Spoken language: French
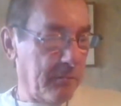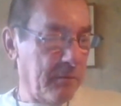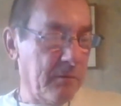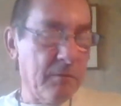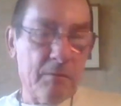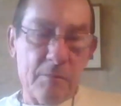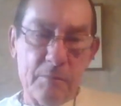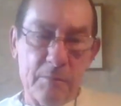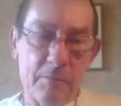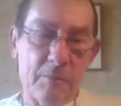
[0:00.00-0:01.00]
en rouge.
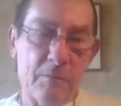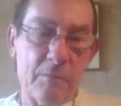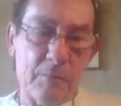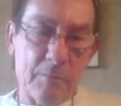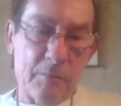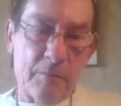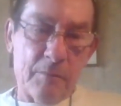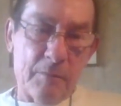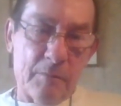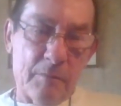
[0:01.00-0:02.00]

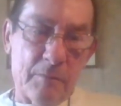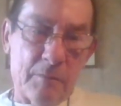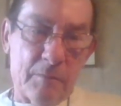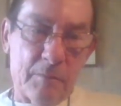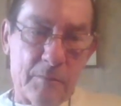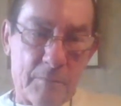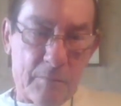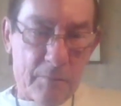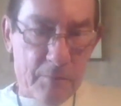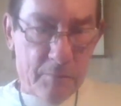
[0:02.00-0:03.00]
Et pourquoi ce